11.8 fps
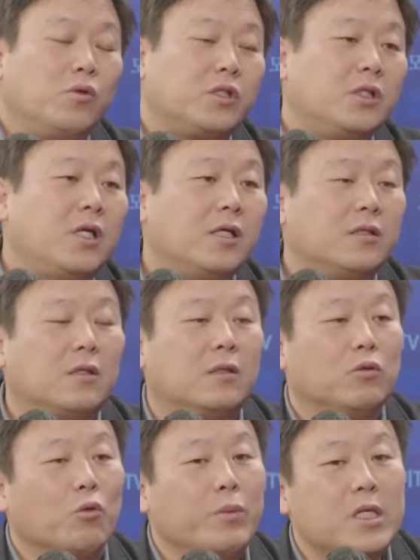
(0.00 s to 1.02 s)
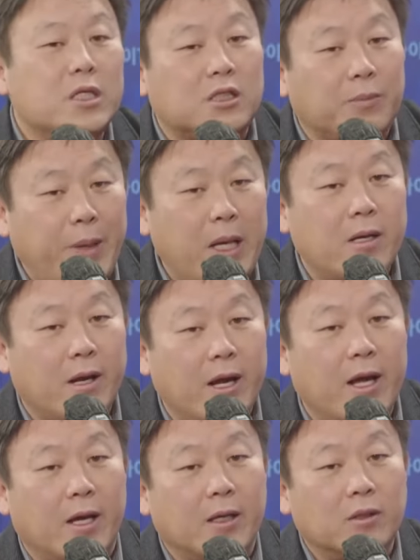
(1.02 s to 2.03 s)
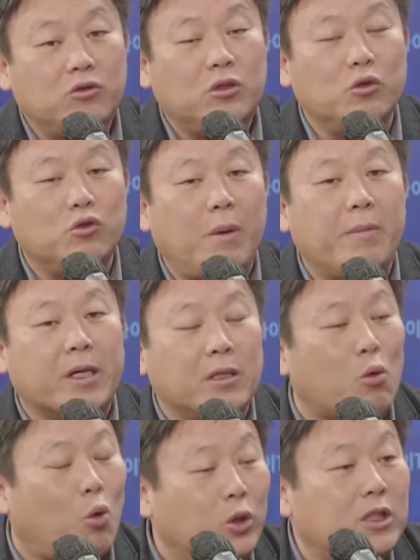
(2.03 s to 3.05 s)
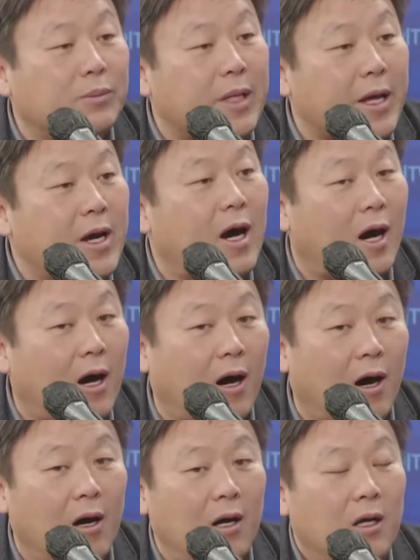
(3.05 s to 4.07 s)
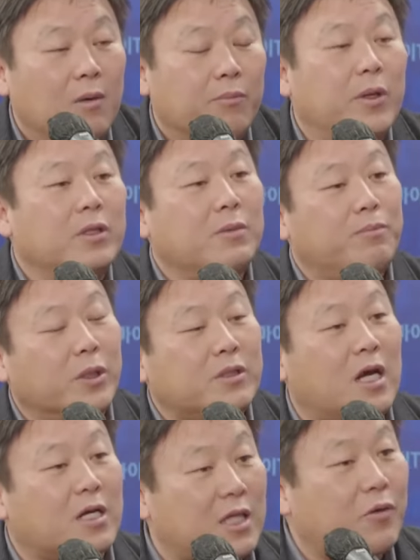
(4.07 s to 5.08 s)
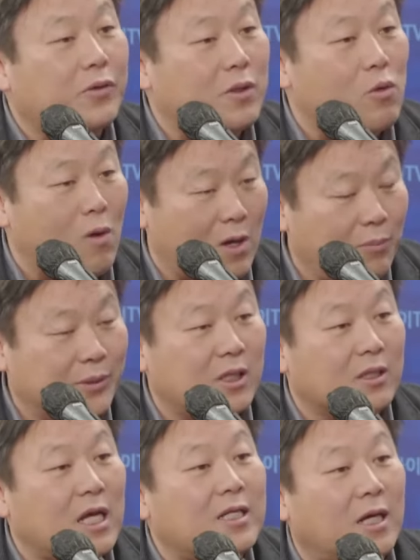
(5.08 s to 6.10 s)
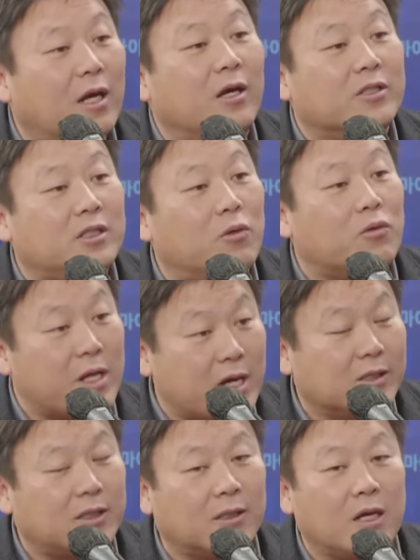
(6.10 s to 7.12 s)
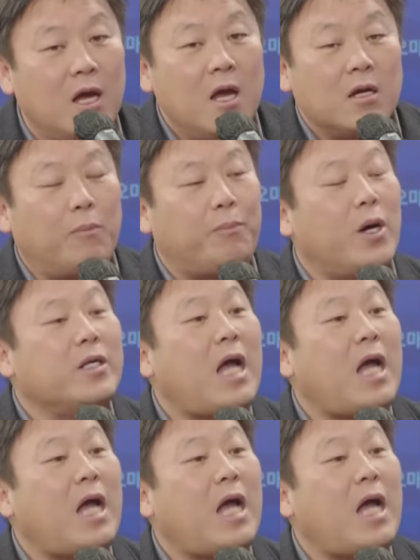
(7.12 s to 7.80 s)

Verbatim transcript: 시내에서 농민들이 집회를 해 수천 수만 명. 근데 곧 있으면 내려가. 음. 뻔히 버스가 기다리고 있어요. 관광버스가 기다리잖아요. 지역으로 내려가시는. 그 뻔히